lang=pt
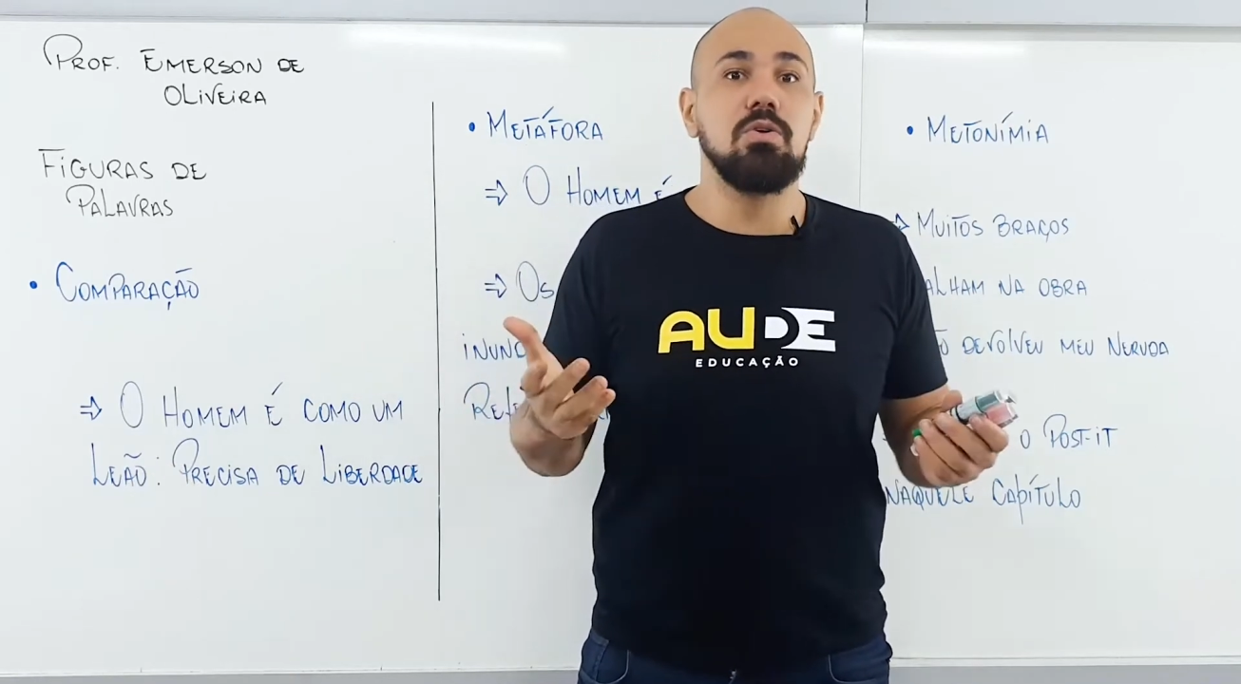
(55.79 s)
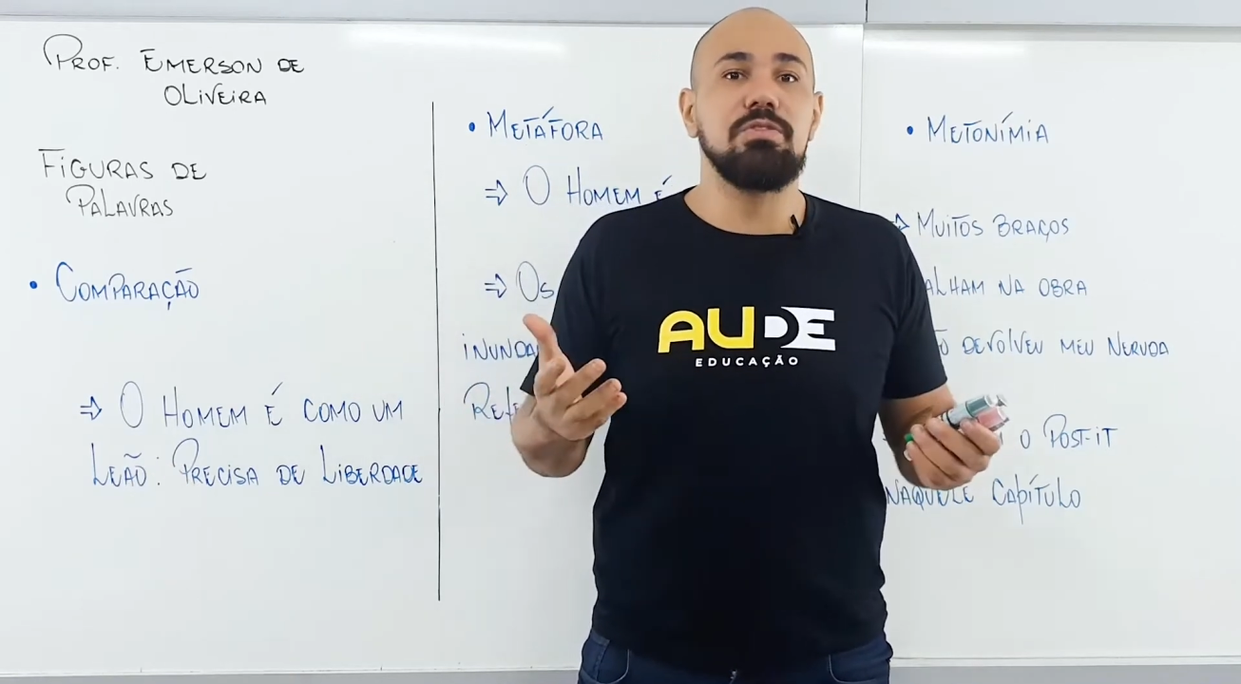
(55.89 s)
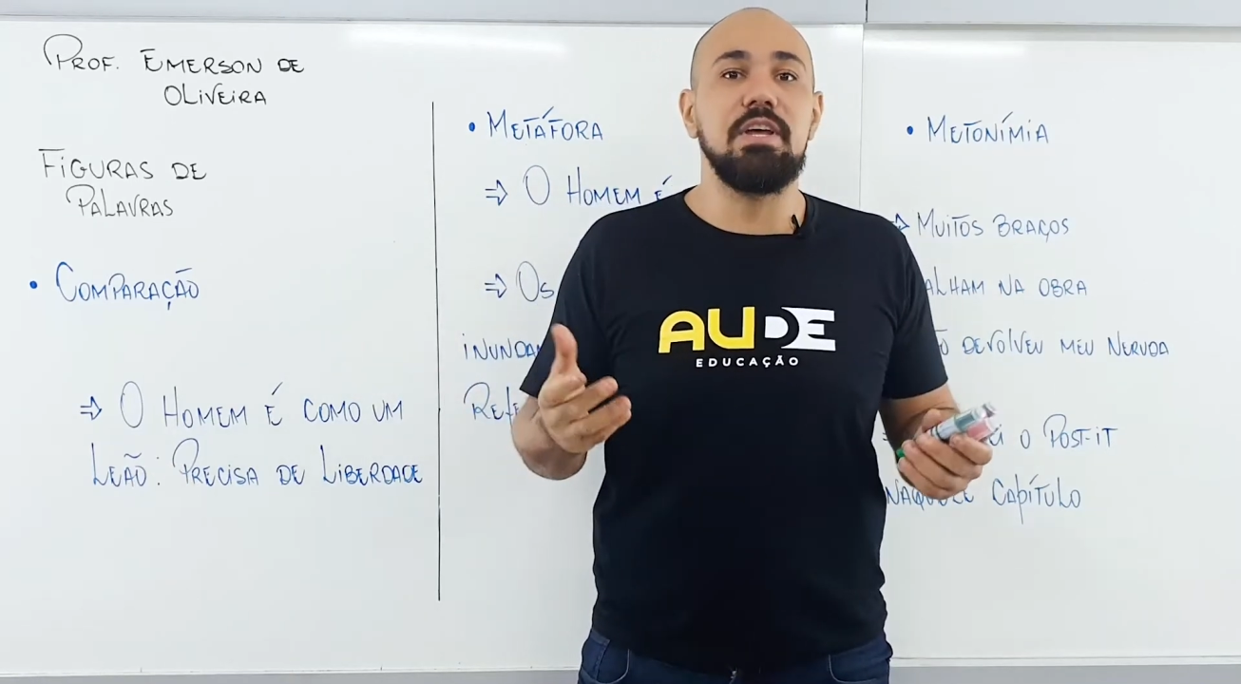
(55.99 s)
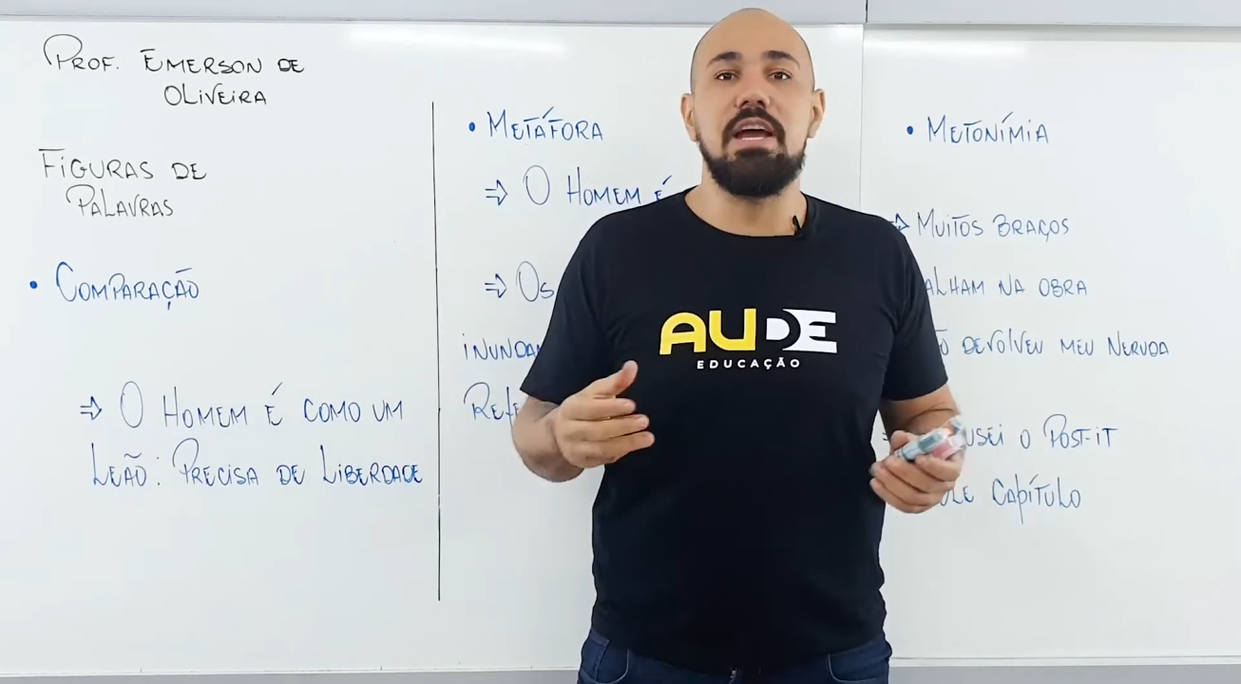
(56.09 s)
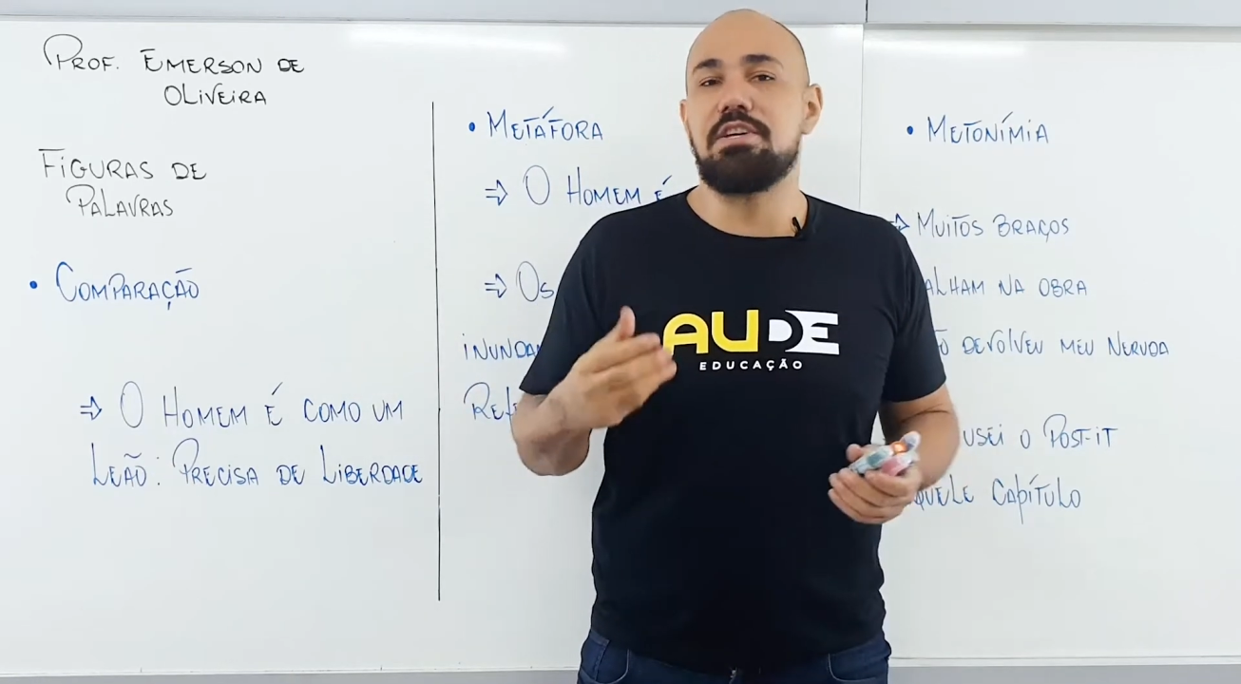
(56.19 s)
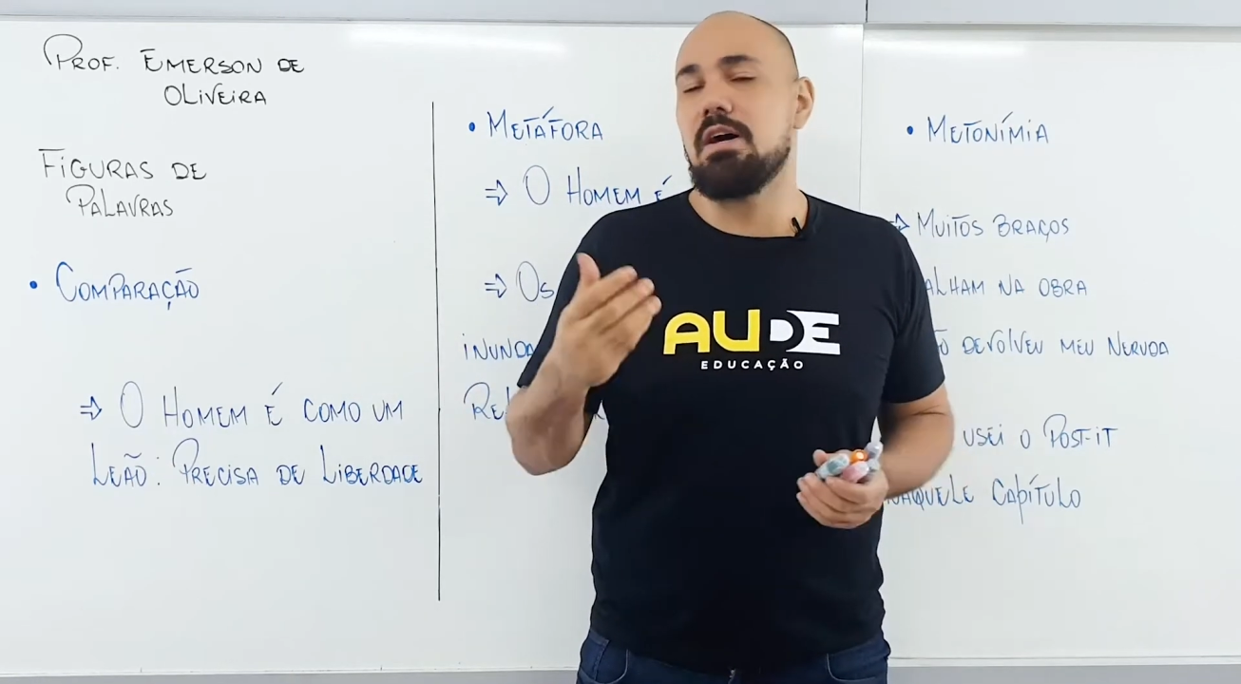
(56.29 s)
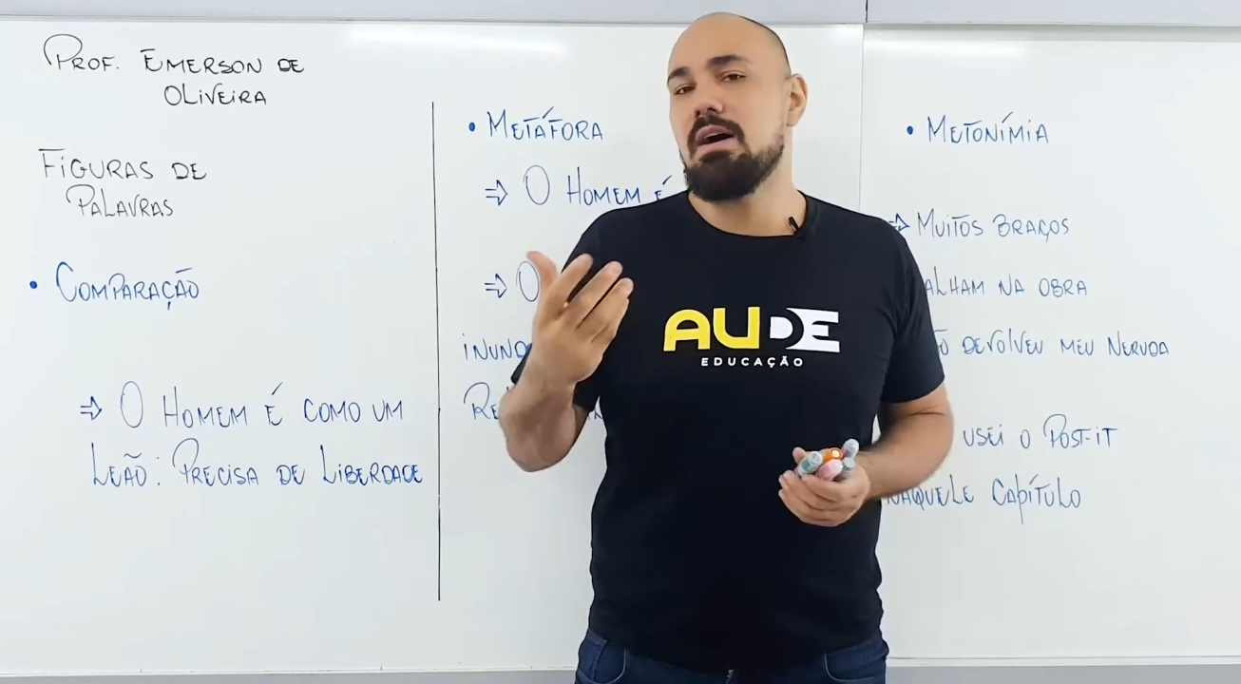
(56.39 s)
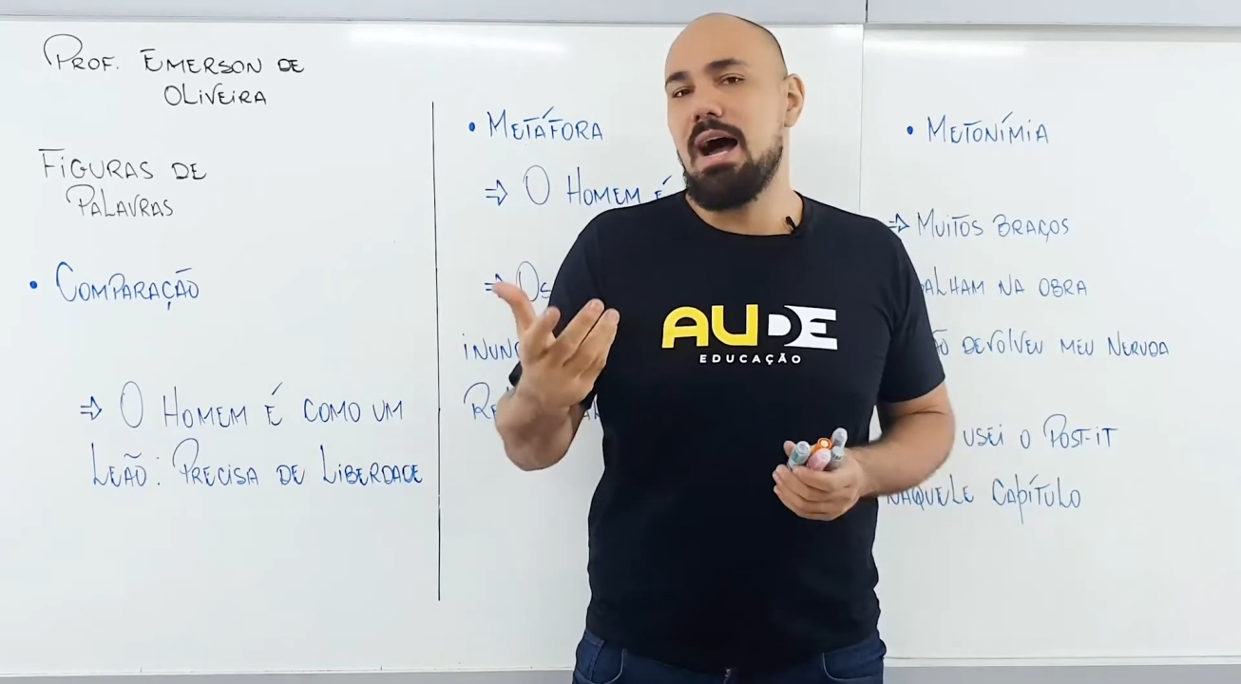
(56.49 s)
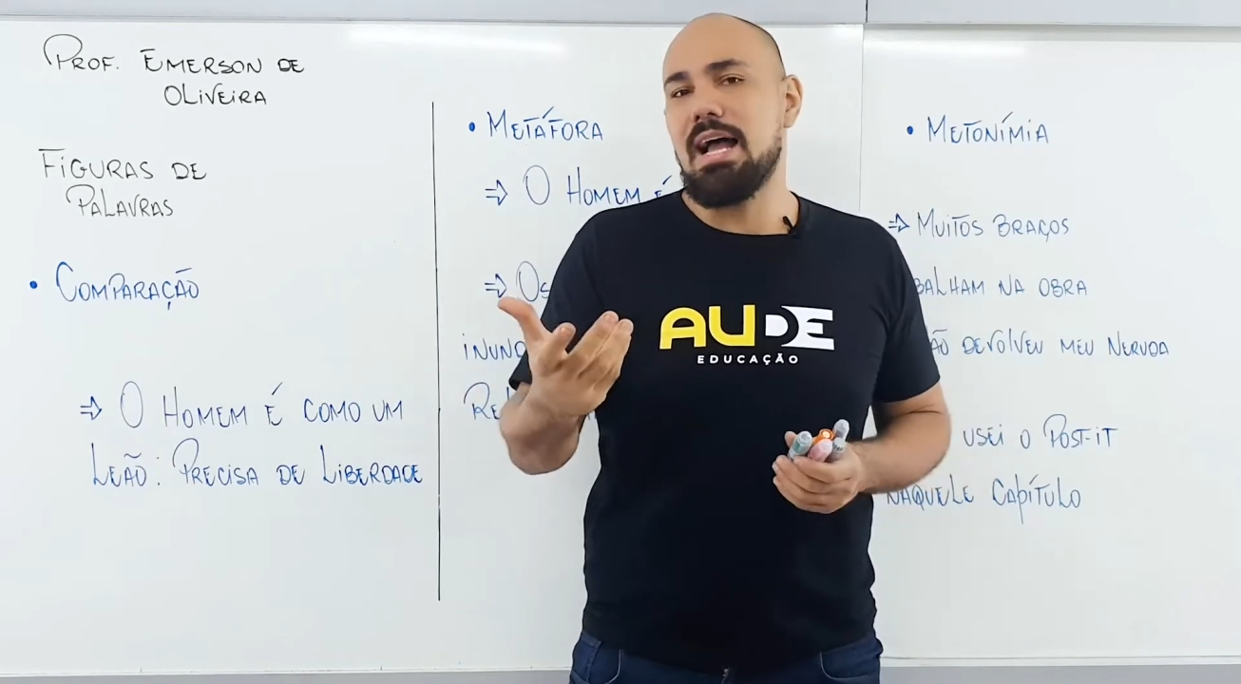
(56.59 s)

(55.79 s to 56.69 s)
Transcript: Ou seja,